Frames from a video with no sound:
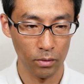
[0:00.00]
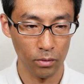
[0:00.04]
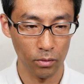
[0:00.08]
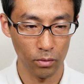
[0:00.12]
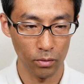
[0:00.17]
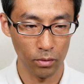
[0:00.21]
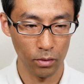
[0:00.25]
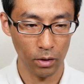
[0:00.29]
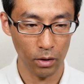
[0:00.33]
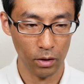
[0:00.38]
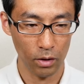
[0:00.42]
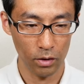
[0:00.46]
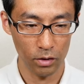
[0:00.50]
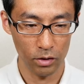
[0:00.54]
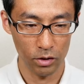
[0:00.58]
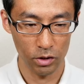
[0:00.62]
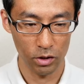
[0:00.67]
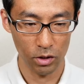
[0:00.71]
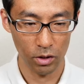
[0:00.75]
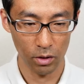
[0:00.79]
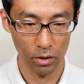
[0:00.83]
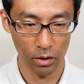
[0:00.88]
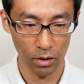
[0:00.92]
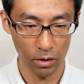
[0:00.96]
こんな感
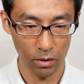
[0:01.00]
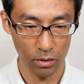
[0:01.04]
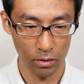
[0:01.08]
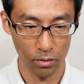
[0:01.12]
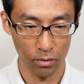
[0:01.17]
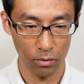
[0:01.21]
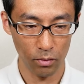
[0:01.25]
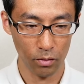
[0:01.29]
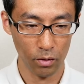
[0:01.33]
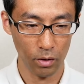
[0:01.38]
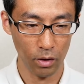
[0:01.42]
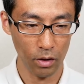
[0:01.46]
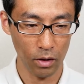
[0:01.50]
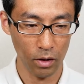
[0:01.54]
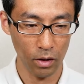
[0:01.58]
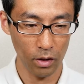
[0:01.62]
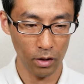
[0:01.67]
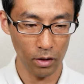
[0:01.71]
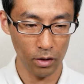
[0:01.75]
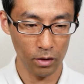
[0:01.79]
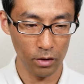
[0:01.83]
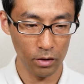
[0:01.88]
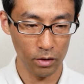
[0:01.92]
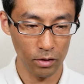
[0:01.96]
じかな。他
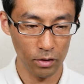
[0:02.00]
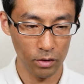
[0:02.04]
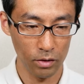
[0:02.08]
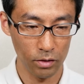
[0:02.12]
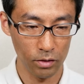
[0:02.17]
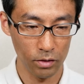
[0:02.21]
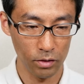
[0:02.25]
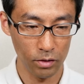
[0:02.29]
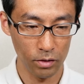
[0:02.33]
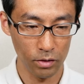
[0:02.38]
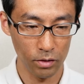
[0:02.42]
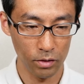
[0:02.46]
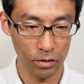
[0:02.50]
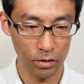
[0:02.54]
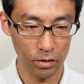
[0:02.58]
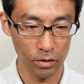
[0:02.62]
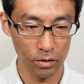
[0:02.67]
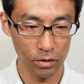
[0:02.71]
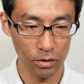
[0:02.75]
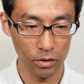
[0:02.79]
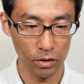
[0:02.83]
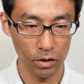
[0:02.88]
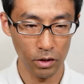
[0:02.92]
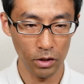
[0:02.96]
が
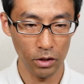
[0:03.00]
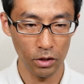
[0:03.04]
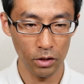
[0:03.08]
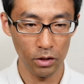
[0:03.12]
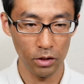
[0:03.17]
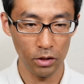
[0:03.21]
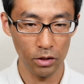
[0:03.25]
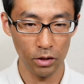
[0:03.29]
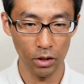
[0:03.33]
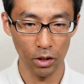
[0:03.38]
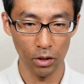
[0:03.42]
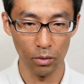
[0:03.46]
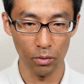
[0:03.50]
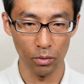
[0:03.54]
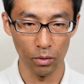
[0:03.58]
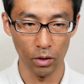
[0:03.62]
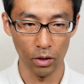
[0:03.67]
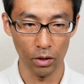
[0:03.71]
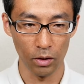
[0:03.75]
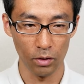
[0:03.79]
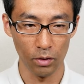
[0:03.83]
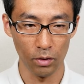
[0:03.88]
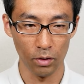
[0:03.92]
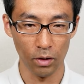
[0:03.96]
2インデントで
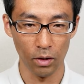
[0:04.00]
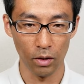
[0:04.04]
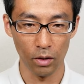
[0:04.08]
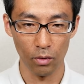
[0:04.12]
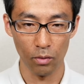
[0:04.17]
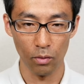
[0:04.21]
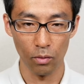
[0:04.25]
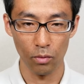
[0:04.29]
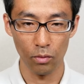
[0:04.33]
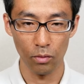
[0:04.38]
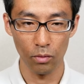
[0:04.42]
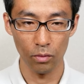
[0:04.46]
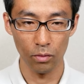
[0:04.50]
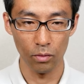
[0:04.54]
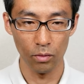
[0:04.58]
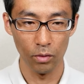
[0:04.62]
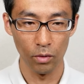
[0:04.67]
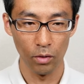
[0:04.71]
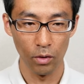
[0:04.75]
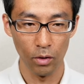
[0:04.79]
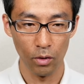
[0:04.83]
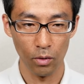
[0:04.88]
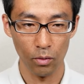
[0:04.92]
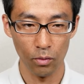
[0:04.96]
やってるから、ここ、
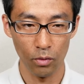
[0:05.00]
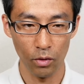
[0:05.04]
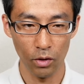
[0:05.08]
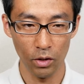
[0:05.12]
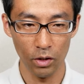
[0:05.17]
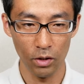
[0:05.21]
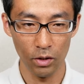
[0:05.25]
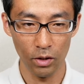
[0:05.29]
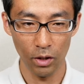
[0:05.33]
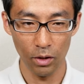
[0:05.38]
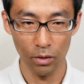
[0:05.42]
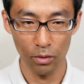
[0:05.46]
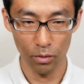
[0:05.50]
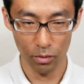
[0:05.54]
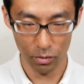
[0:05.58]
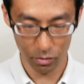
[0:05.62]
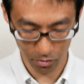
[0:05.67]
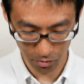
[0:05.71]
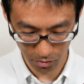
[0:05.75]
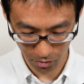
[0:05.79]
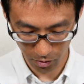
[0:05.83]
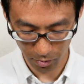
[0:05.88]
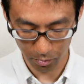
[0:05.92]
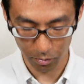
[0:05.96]
このインデントって
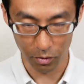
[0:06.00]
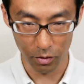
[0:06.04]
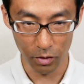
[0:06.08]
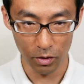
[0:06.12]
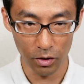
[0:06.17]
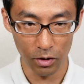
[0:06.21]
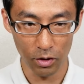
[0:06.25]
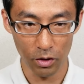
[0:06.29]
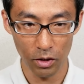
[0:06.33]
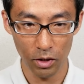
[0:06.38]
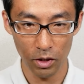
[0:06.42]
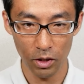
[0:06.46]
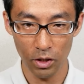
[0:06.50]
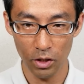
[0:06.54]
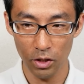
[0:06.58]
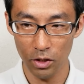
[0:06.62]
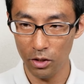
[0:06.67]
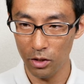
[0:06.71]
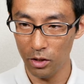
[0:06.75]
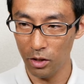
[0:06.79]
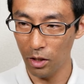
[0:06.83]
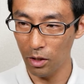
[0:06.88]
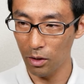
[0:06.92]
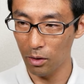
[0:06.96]
いうのは多分2
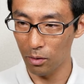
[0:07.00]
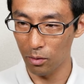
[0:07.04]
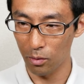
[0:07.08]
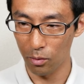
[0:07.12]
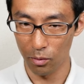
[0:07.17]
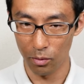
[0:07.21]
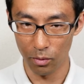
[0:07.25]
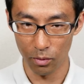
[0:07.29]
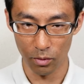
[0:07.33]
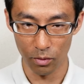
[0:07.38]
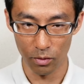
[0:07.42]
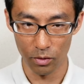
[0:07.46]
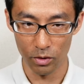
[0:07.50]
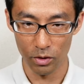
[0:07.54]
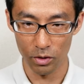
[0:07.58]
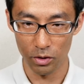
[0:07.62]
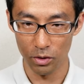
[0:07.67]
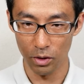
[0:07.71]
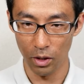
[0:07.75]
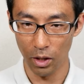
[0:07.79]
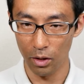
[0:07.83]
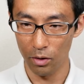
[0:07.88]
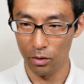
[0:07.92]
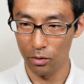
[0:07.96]
インデントを
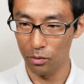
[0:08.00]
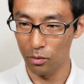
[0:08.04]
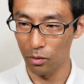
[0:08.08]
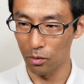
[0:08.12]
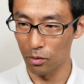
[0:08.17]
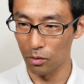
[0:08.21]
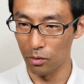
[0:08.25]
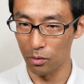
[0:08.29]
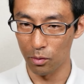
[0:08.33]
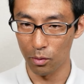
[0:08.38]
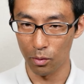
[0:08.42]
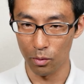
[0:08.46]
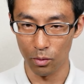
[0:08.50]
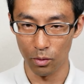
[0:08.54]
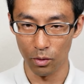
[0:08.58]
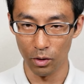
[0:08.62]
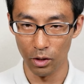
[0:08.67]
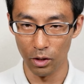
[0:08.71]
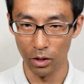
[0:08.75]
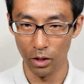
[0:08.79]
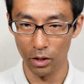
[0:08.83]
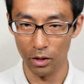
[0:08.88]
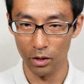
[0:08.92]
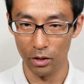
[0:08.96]
やるということ
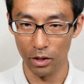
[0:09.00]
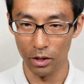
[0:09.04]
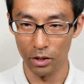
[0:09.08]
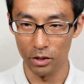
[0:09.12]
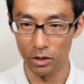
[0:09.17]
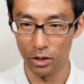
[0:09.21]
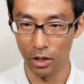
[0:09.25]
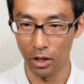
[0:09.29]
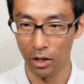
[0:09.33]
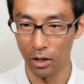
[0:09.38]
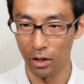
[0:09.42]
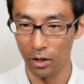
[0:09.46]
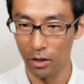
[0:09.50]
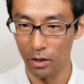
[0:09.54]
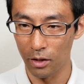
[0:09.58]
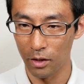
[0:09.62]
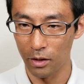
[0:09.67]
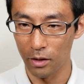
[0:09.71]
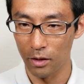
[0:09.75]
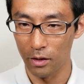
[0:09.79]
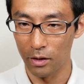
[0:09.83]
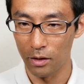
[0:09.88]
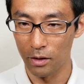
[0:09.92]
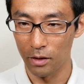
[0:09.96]
になってんじゃ
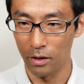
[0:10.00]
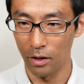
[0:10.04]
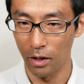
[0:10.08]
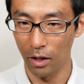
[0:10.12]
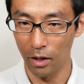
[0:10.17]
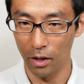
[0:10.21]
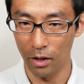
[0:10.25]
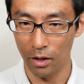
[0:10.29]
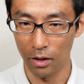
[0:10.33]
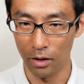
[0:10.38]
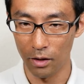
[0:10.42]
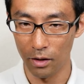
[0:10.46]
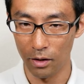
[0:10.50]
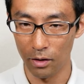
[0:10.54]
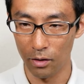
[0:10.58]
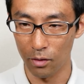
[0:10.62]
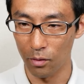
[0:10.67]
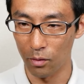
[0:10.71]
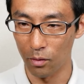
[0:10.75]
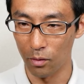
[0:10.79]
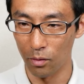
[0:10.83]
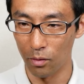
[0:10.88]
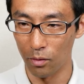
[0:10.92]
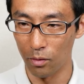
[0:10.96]
ないかな
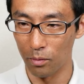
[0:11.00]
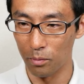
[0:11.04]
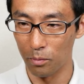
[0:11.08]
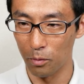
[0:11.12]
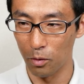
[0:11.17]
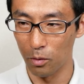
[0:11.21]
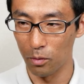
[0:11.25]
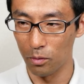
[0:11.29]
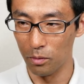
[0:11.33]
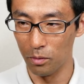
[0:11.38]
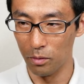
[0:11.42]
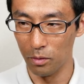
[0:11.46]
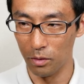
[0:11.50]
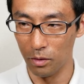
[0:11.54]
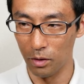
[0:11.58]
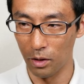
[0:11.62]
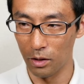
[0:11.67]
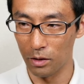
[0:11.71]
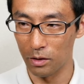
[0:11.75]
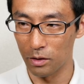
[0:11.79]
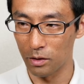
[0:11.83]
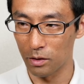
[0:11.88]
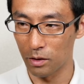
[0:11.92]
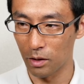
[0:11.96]
と思うん
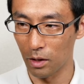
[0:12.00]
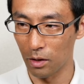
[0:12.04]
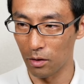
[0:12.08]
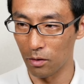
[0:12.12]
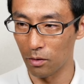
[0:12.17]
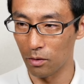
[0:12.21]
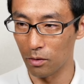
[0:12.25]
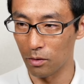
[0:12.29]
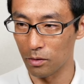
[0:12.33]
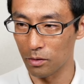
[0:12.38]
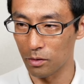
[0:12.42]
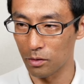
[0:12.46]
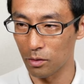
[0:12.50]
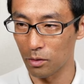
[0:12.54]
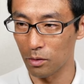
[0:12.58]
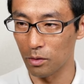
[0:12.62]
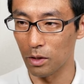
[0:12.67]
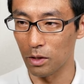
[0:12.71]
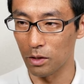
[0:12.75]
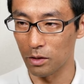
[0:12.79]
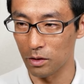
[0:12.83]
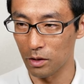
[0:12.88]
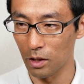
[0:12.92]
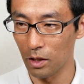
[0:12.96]
ですけど、そう
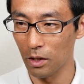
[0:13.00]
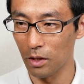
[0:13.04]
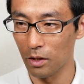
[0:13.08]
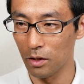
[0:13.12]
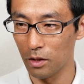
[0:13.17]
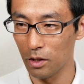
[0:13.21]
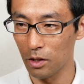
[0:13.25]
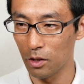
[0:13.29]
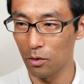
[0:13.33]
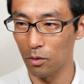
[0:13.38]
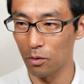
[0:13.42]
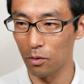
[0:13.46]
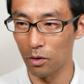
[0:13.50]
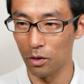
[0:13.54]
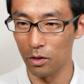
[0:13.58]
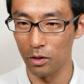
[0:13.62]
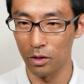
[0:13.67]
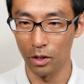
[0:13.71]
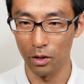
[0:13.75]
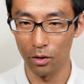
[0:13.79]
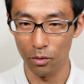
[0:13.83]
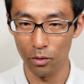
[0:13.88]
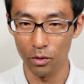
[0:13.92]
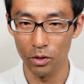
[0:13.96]
ですね。2個の
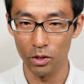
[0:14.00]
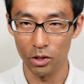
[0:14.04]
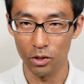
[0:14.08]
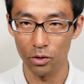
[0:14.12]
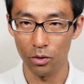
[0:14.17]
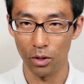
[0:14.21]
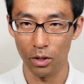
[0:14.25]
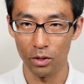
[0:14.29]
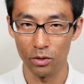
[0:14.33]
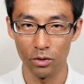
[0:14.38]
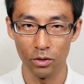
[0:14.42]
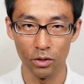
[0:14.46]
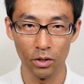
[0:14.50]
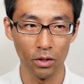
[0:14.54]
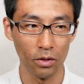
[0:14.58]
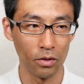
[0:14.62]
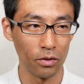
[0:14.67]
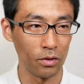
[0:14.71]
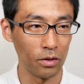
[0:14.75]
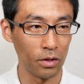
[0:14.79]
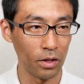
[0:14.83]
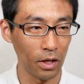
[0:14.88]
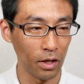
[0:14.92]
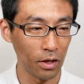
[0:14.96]
インデントを1と数えてる
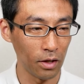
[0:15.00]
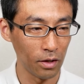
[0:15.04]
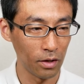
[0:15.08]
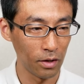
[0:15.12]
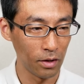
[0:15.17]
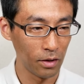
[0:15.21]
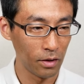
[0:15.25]
んで、